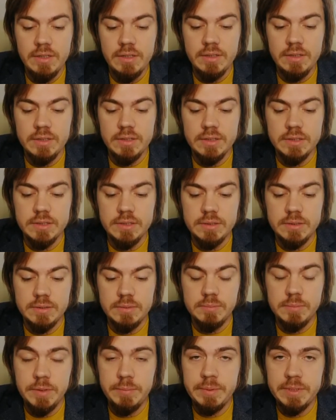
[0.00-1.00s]
А,
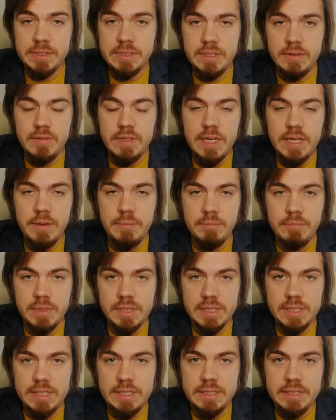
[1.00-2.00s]
мы представляем
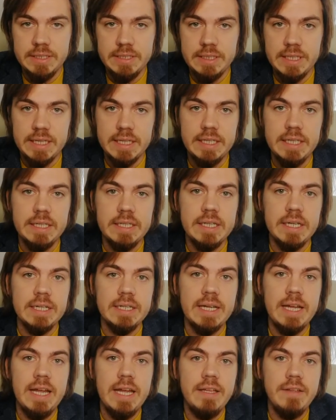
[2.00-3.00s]
бренды такие
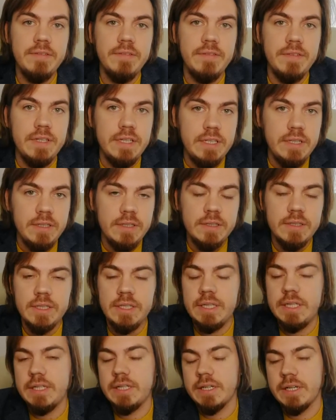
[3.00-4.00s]
как NV
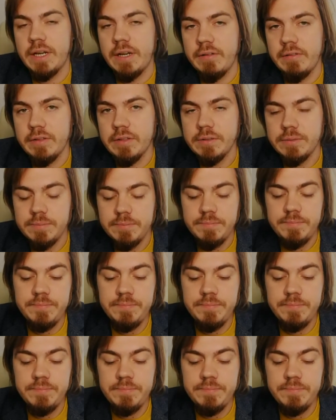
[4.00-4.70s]
и Ravel